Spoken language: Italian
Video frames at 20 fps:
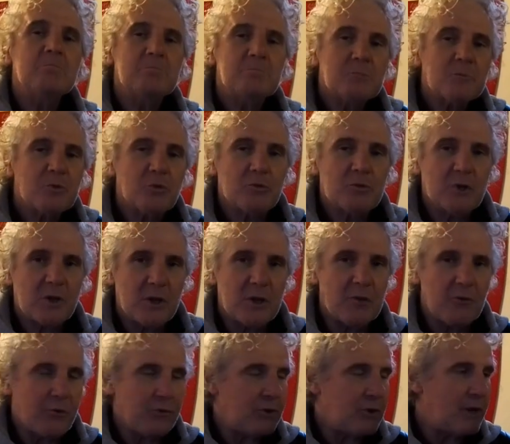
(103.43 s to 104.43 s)
Su disegni
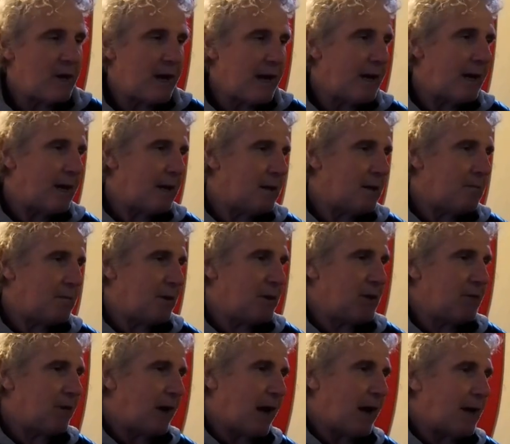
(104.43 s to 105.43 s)
originali
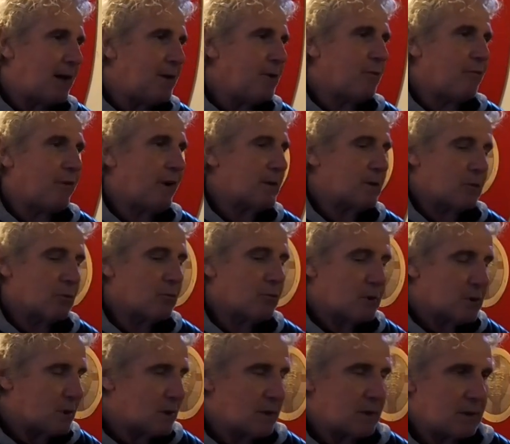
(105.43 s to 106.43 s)
medievali ho fatto
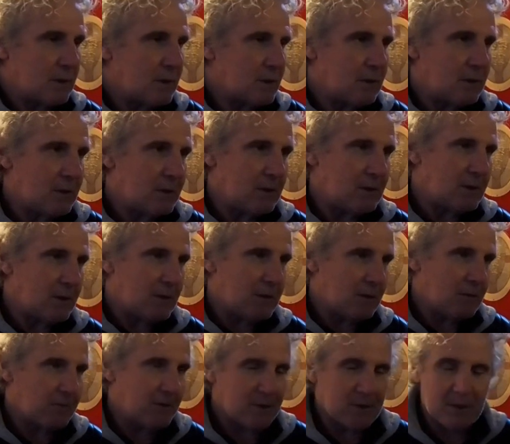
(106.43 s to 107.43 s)
questi,
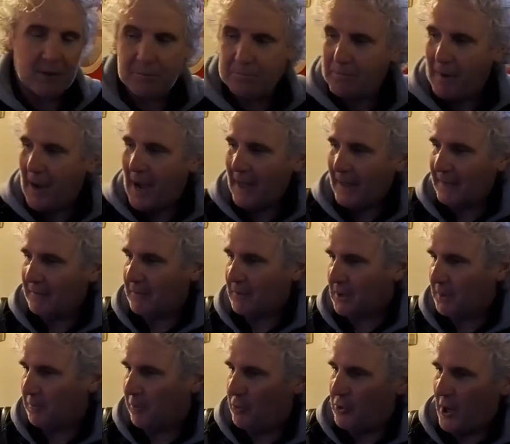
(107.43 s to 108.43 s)
queste spade,
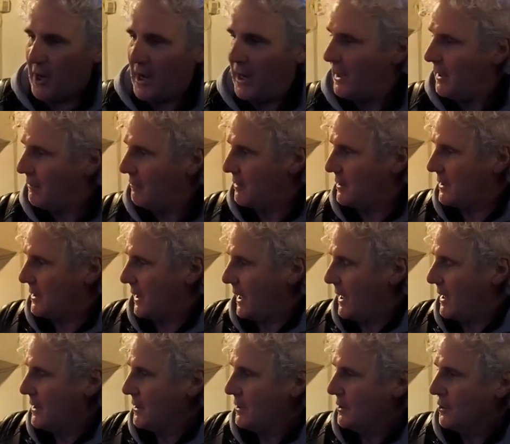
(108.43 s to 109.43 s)
questi pugnali, questa
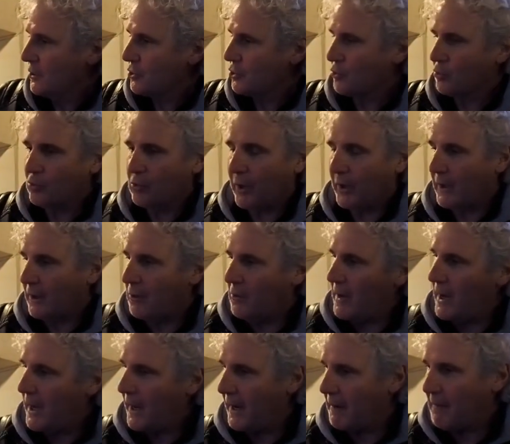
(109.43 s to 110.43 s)
scura da
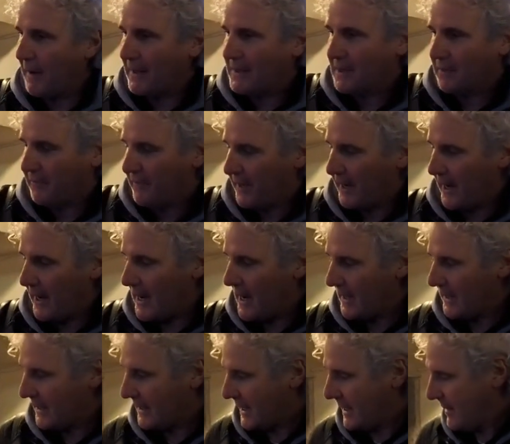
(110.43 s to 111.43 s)
guerra, mazza
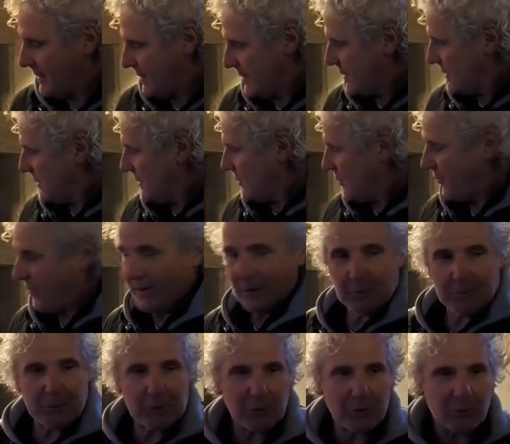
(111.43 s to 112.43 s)
ferrata, ho fatto
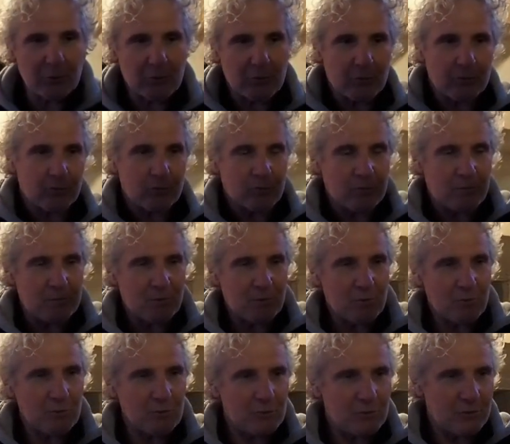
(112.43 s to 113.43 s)
un po' di tutto, insomma, mi
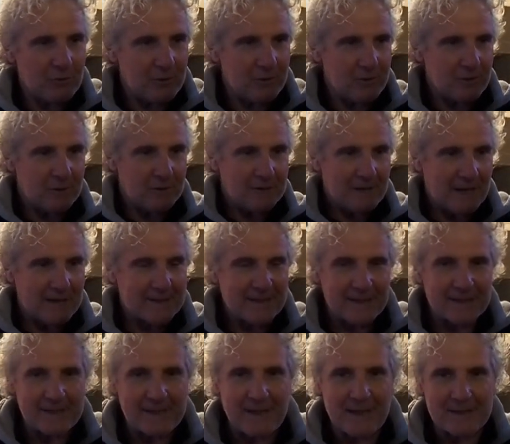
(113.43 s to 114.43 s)
sono Ascolta,
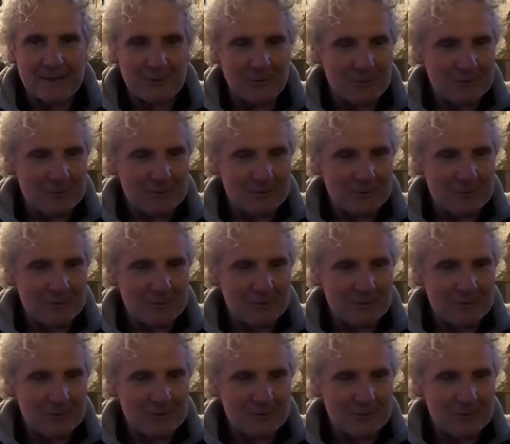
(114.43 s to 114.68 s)
adattato.